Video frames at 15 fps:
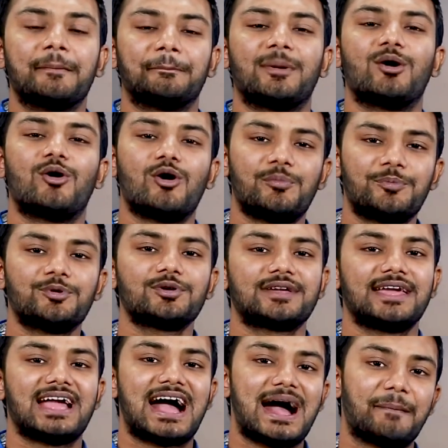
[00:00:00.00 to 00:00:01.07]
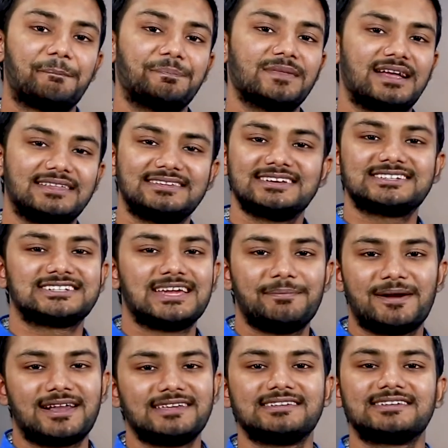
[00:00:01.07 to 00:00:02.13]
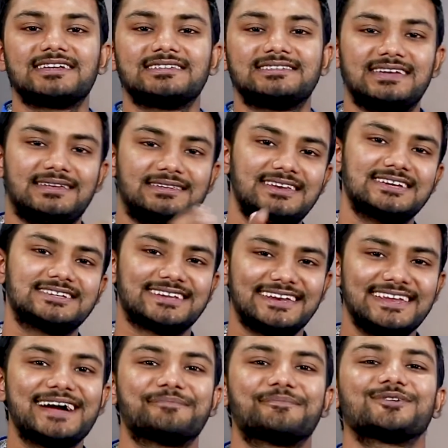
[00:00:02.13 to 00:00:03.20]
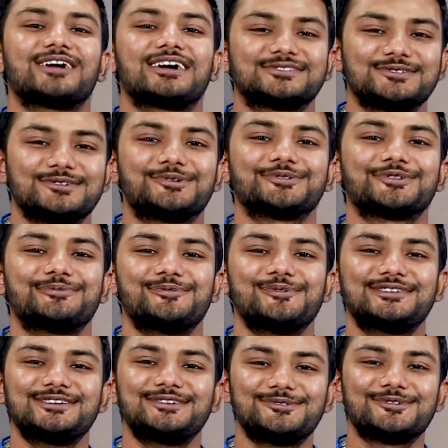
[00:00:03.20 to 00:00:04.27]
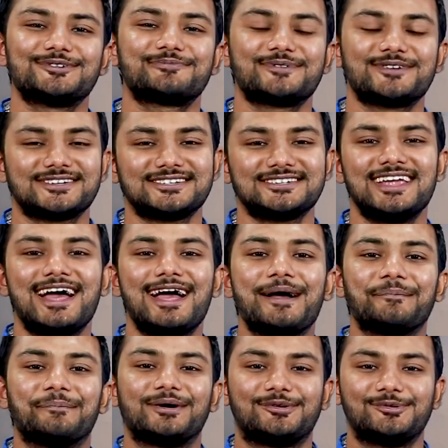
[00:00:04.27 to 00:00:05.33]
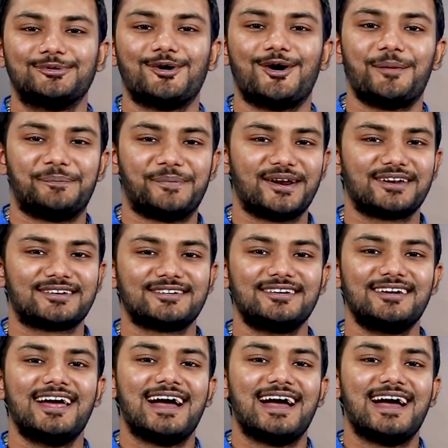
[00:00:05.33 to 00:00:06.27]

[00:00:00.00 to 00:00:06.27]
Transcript: বা অপরকে আপনার যে সেবাটা যেটা যে জিনিসটা নিয়ে আমরা আসলে কথা বলছি ট্যুর অপারেশন বা ট্যুর অপারেটর